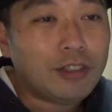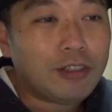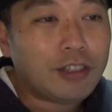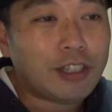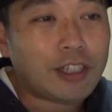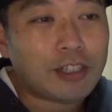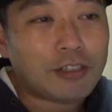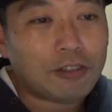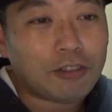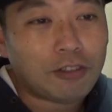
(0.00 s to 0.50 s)

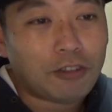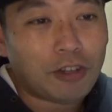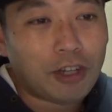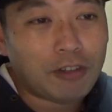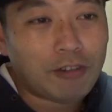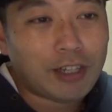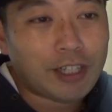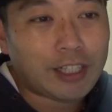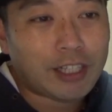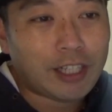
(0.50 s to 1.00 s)
ただちょっとこ
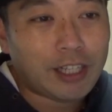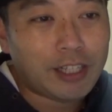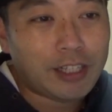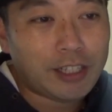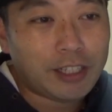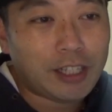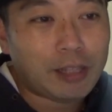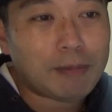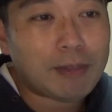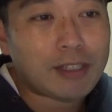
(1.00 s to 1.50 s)
れは期待
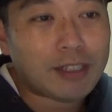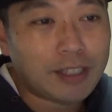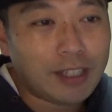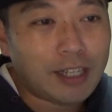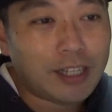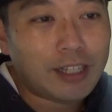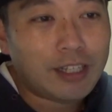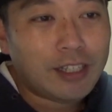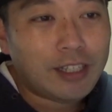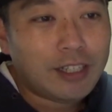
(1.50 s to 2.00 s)
できます
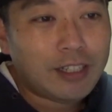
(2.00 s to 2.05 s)
ね。